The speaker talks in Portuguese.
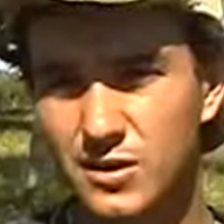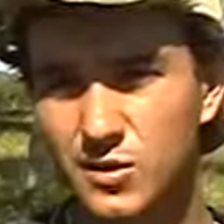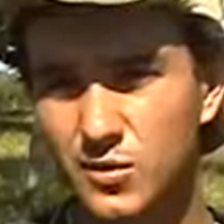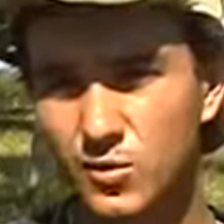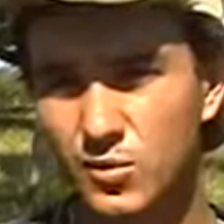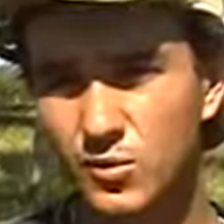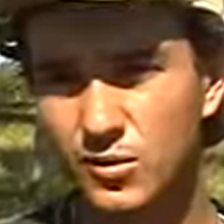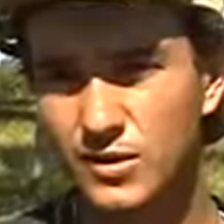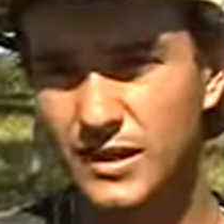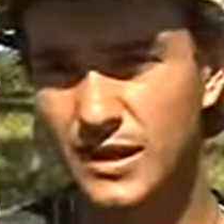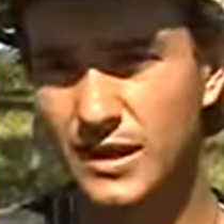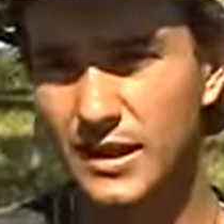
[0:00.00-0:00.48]
E
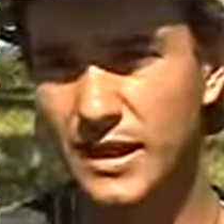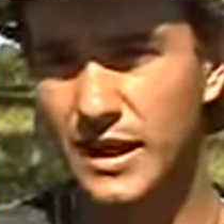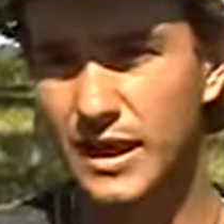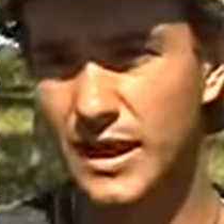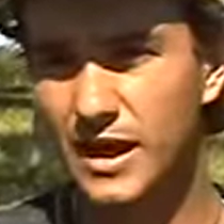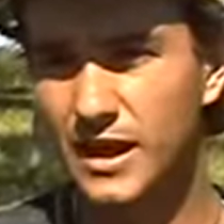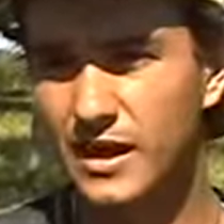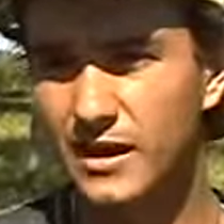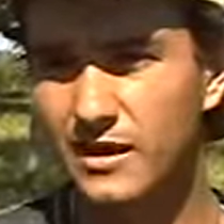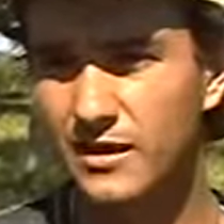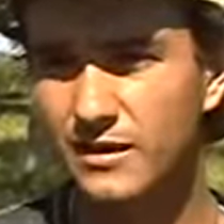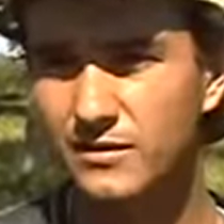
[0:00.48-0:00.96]
outra
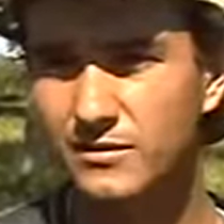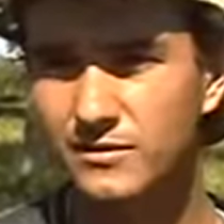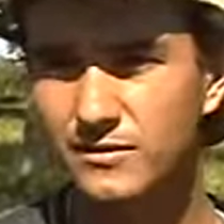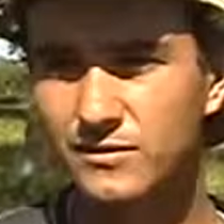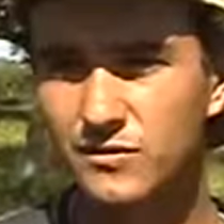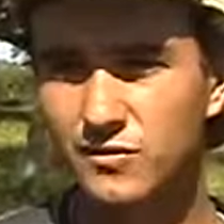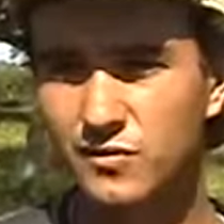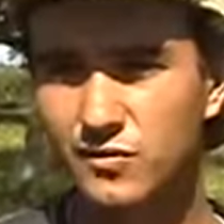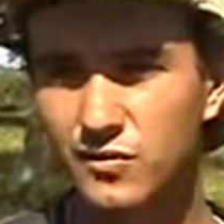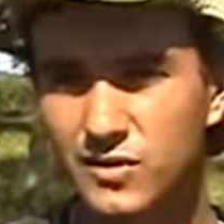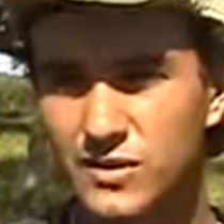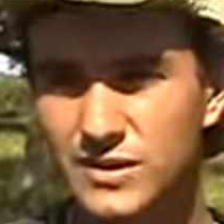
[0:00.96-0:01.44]
é
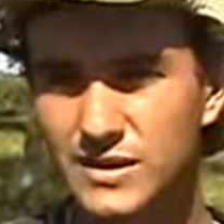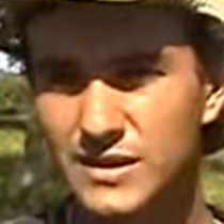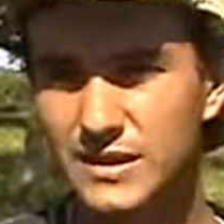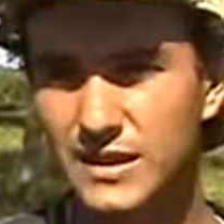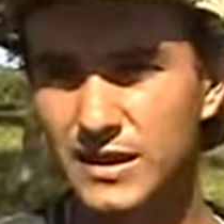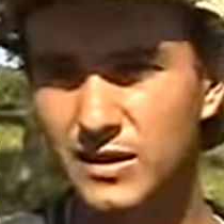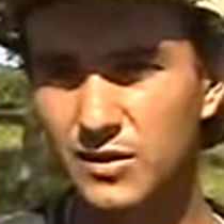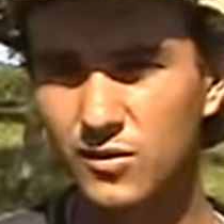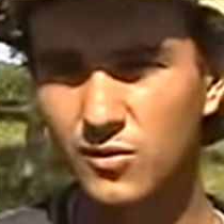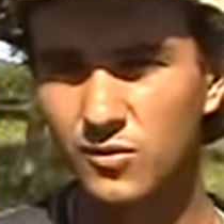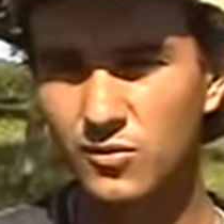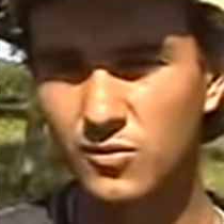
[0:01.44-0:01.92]
você
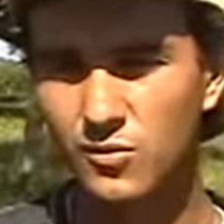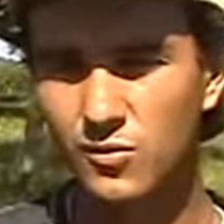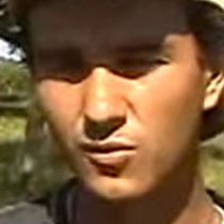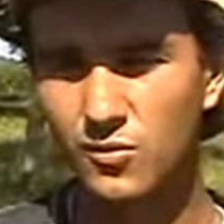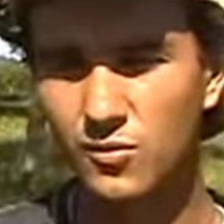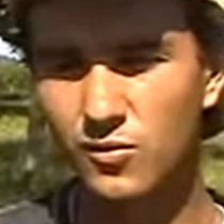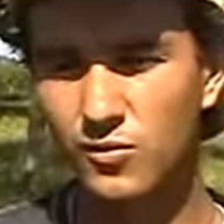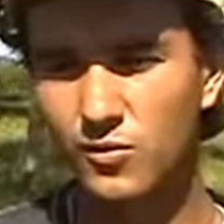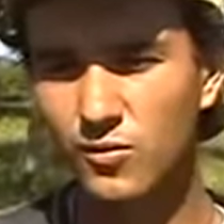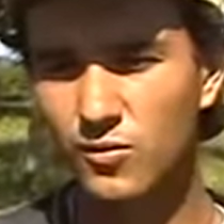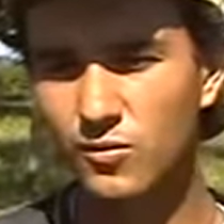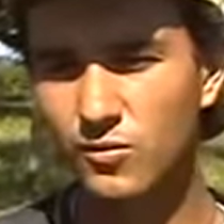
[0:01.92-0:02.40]
tá
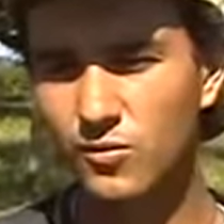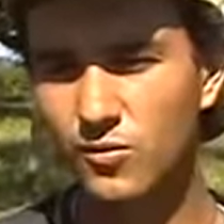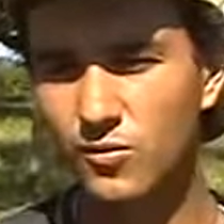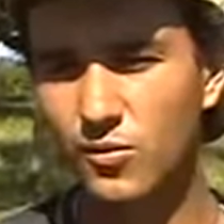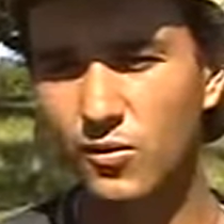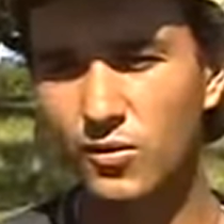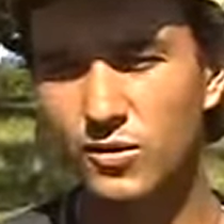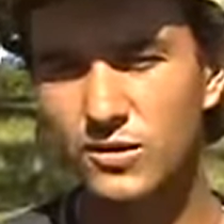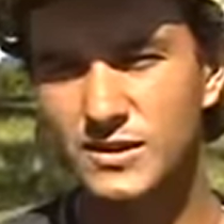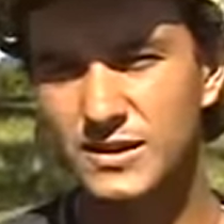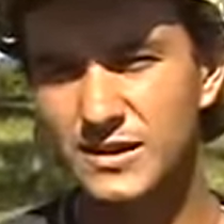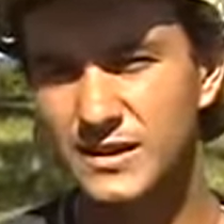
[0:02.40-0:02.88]
com
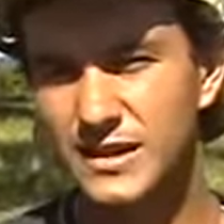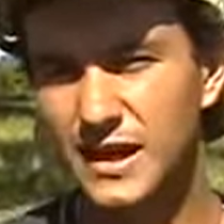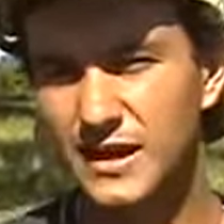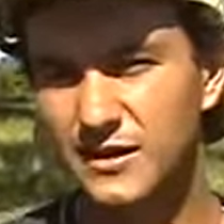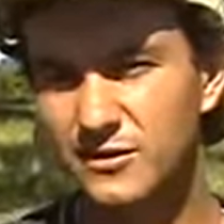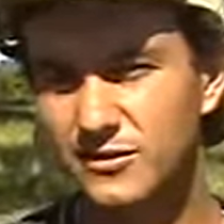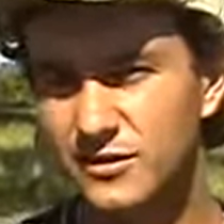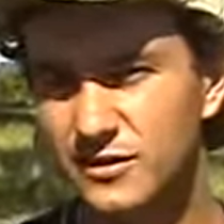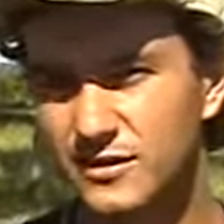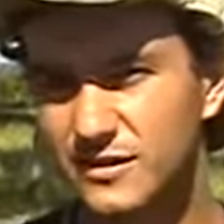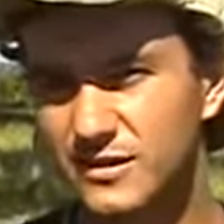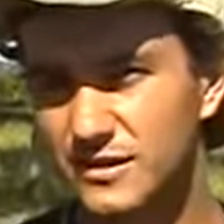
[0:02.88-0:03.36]
gostar
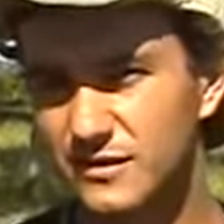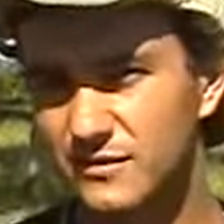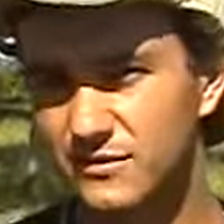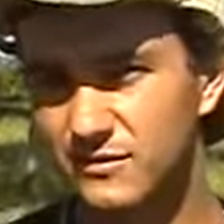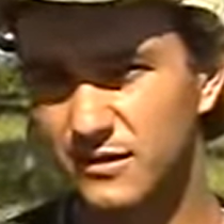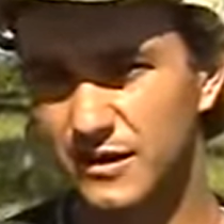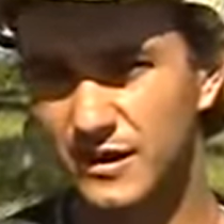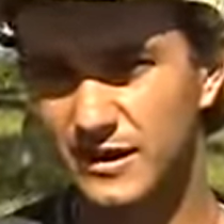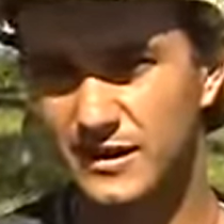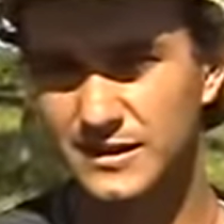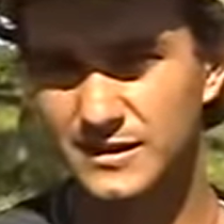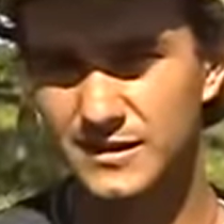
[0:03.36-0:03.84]
do que você
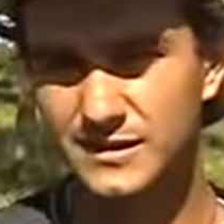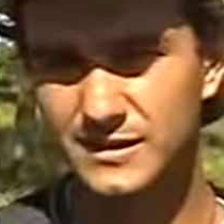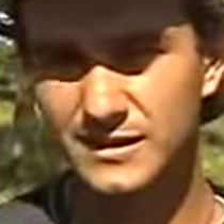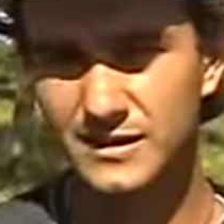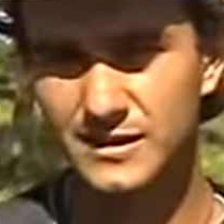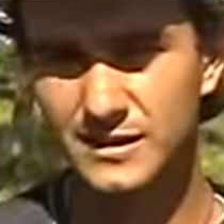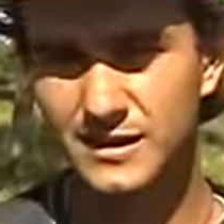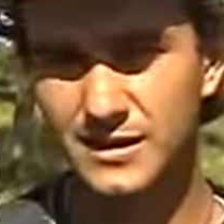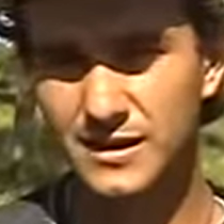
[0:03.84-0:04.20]
faz.